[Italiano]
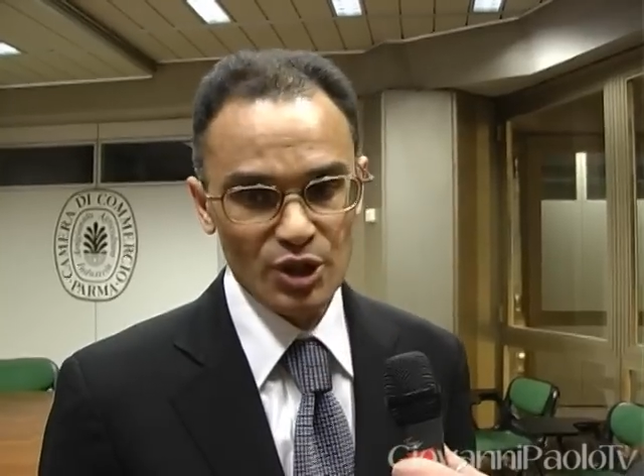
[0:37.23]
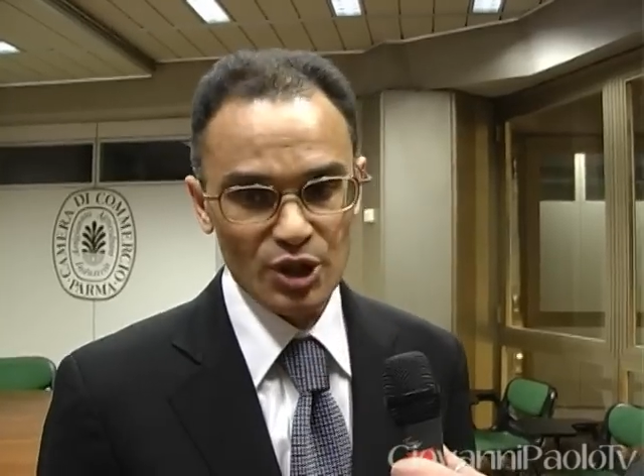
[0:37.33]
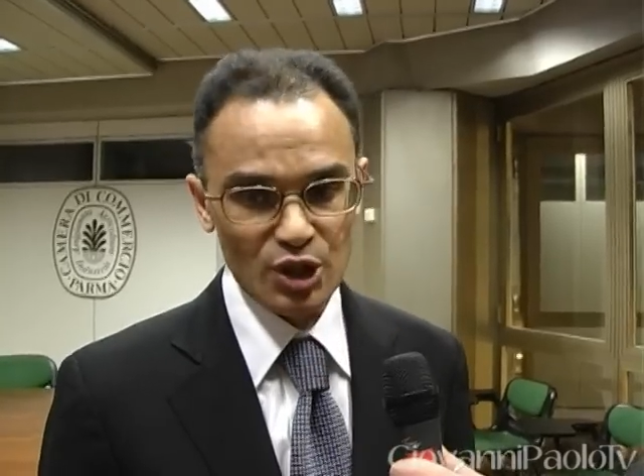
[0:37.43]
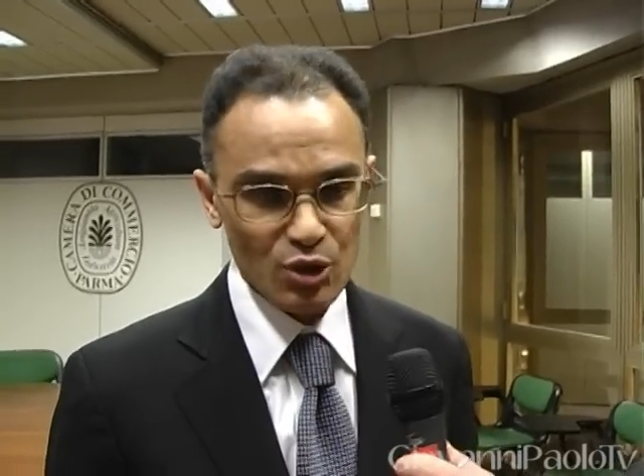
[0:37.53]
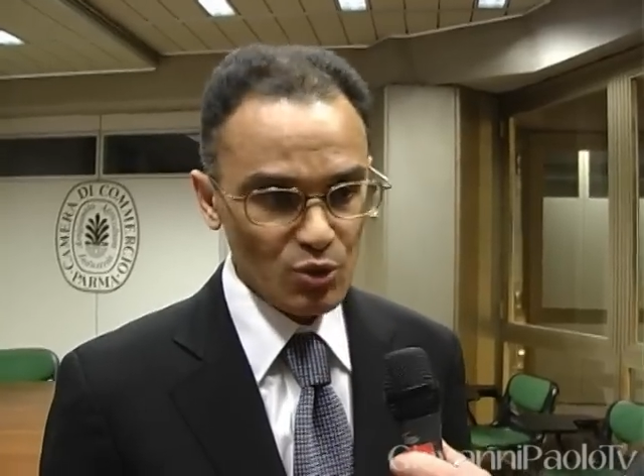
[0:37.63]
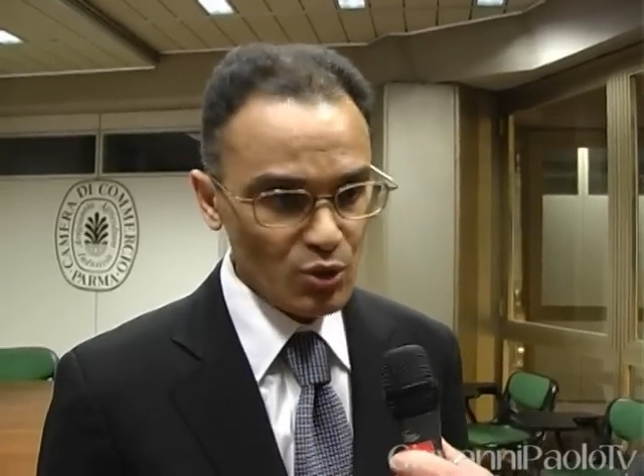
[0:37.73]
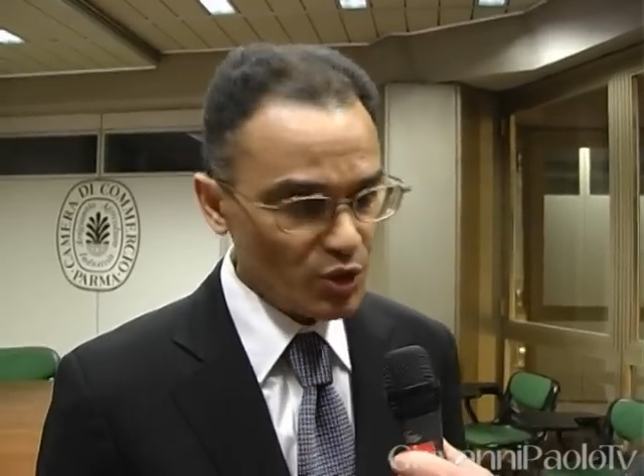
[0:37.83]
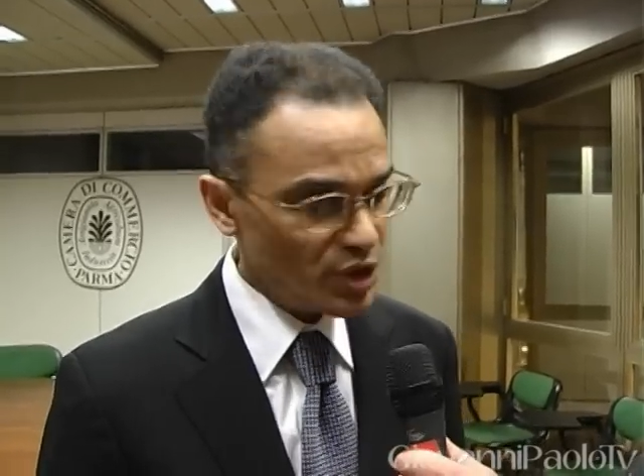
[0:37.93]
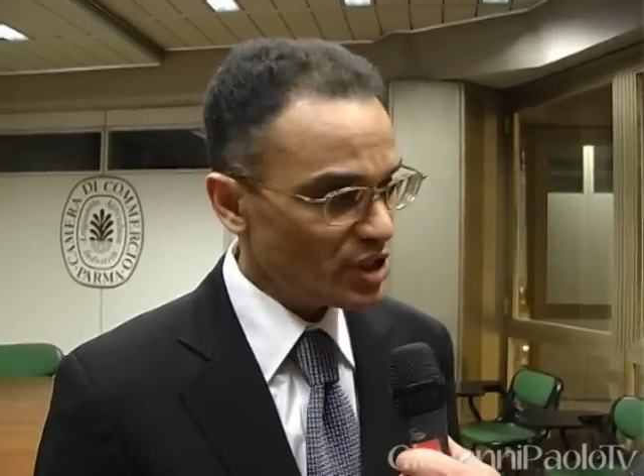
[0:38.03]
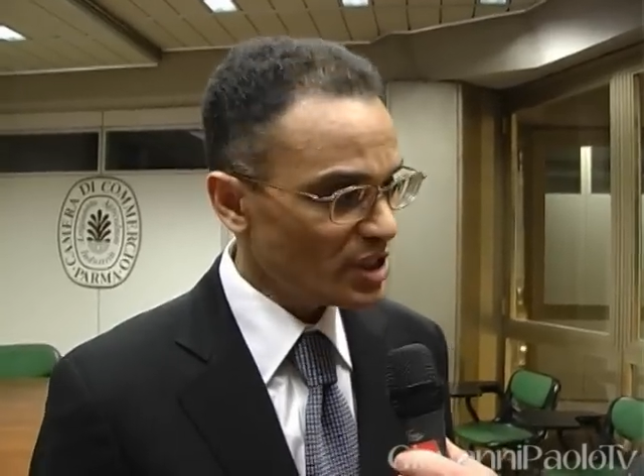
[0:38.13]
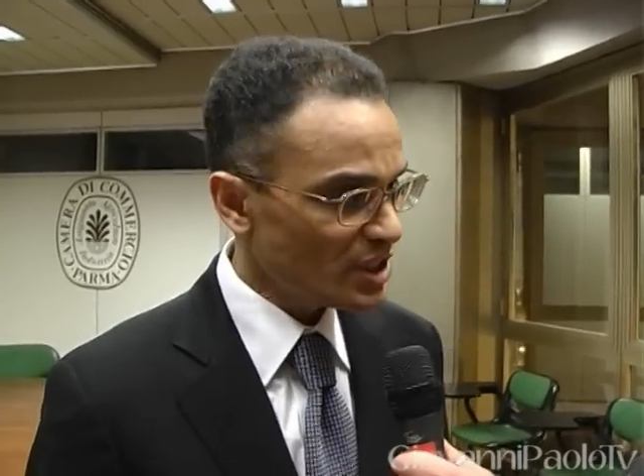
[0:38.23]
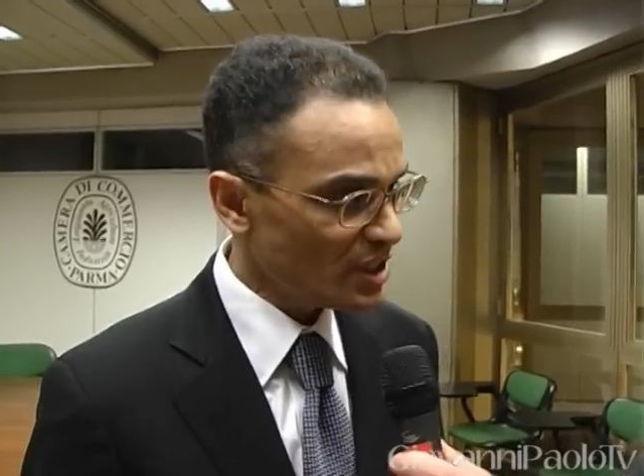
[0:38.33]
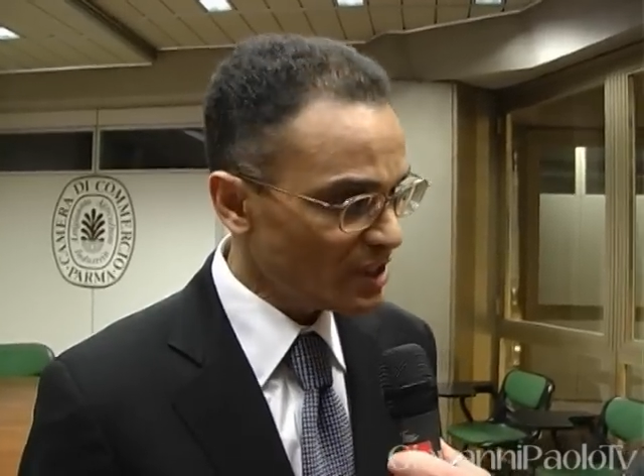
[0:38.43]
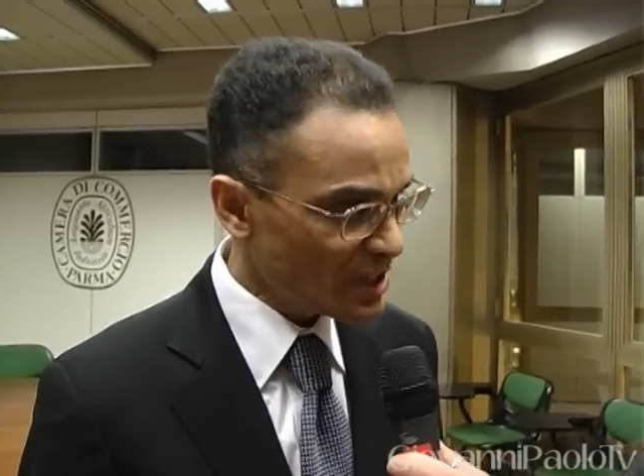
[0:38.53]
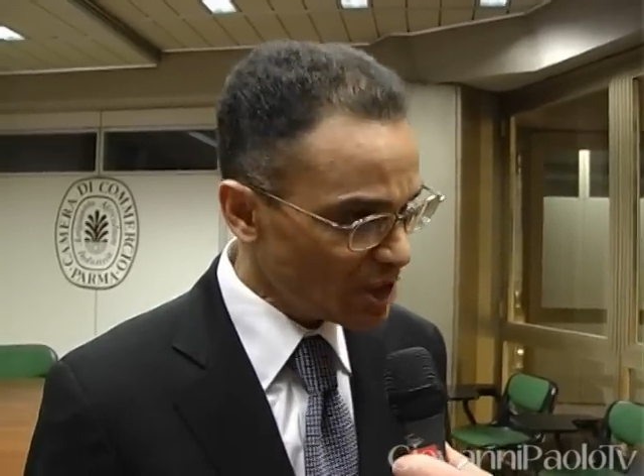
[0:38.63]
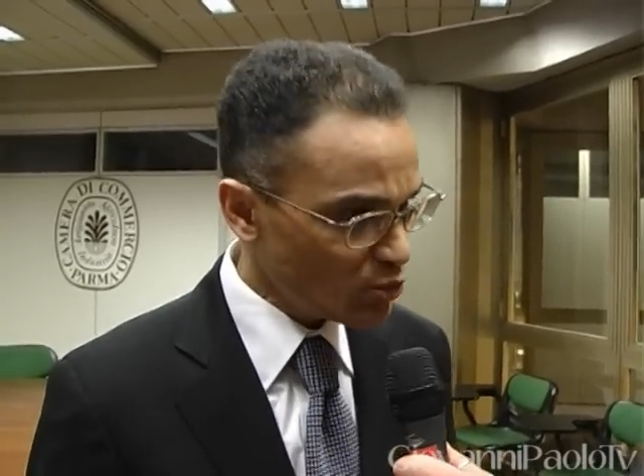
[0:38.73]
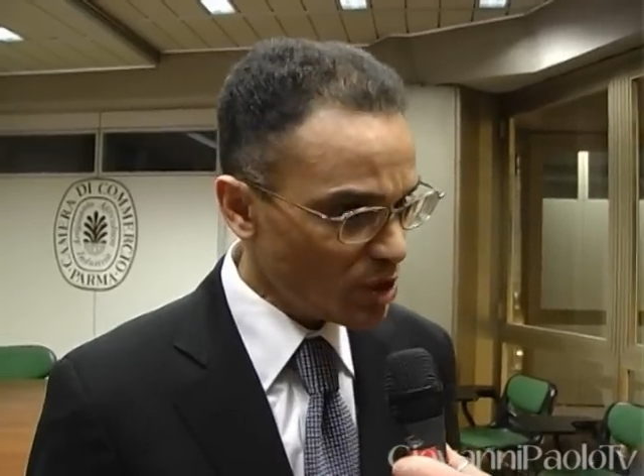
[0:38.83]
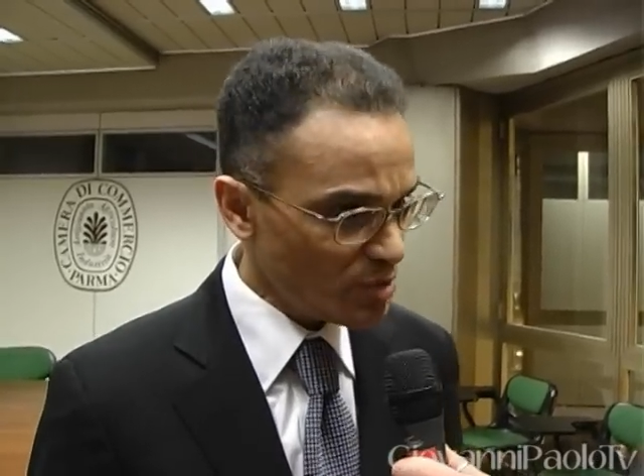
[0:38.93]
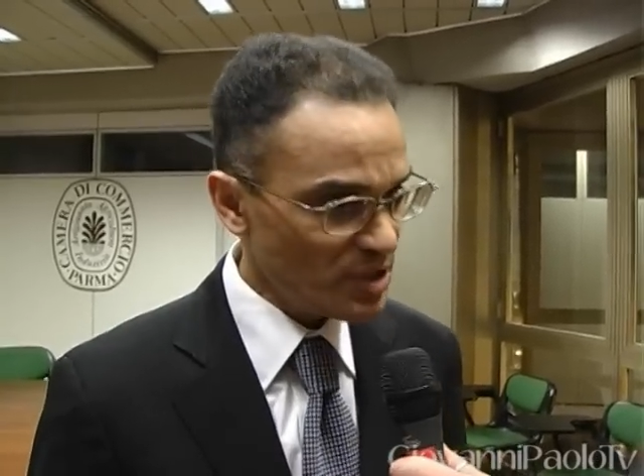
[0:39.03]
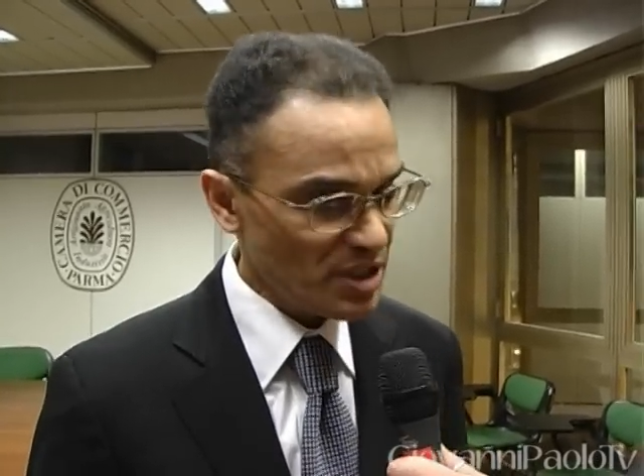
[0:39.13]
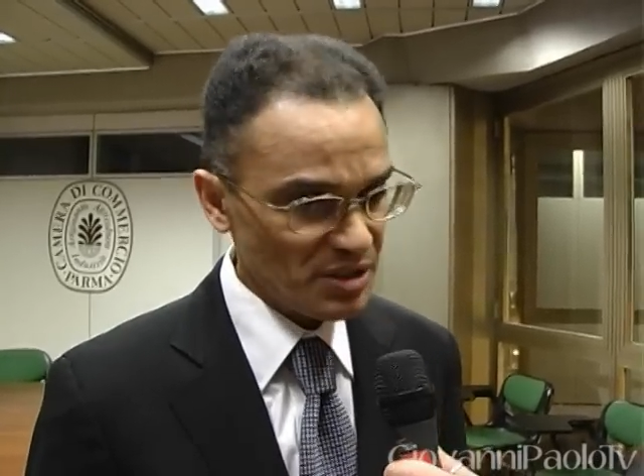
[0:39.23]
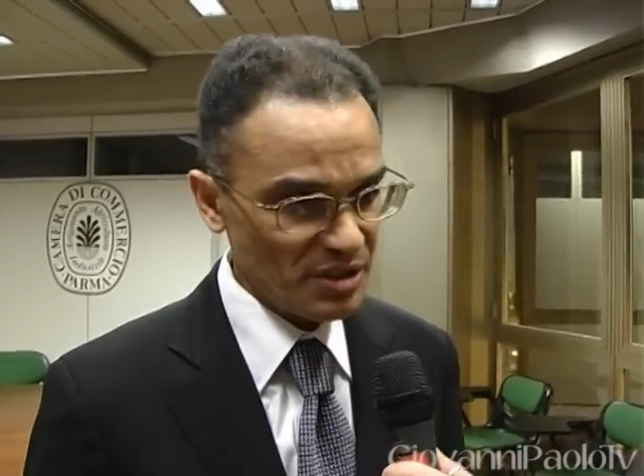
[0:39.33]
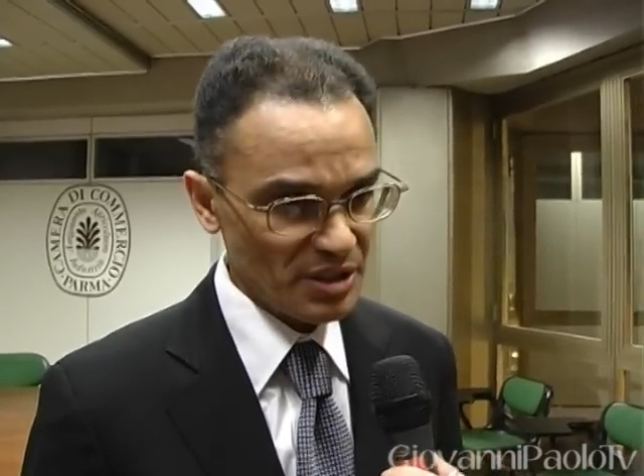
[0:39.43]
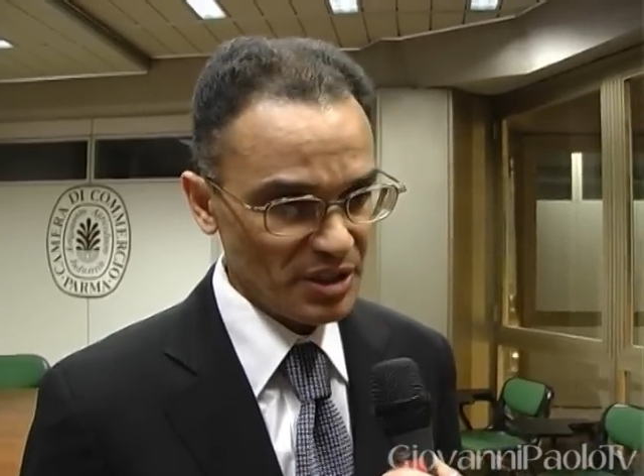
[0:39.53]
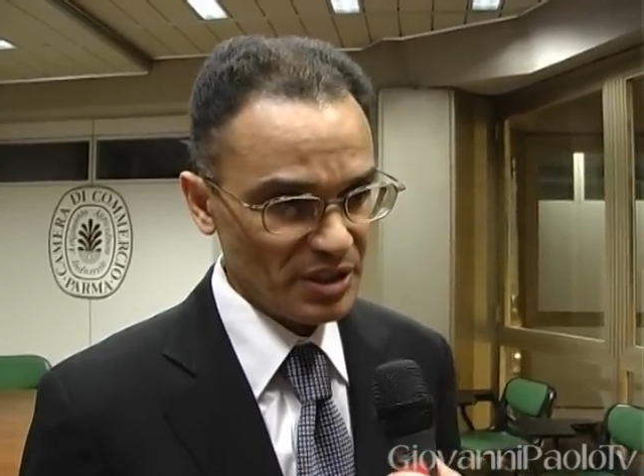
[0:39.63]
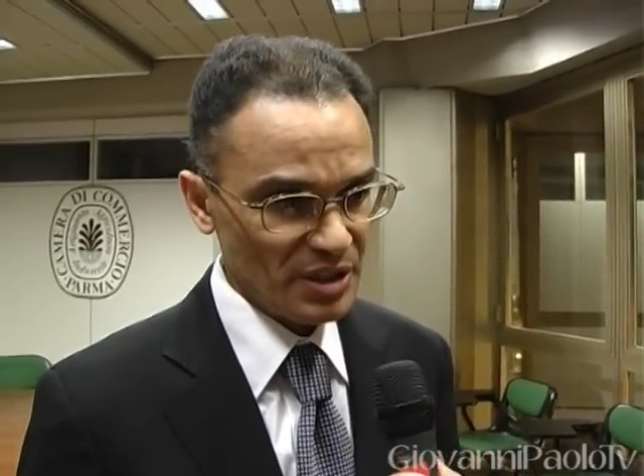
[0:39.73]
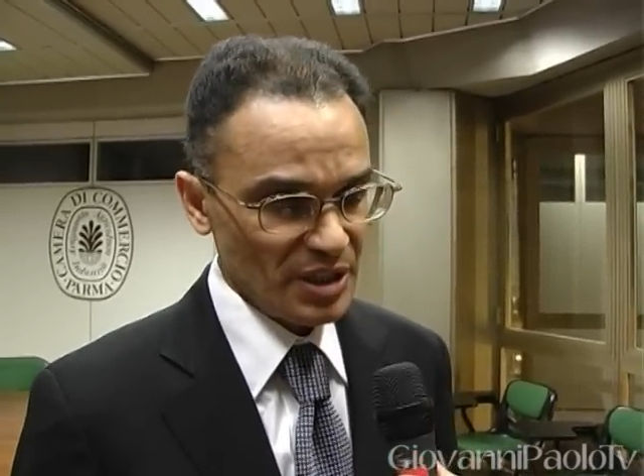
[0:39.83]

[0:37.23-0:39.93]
in cui eh, gradualmente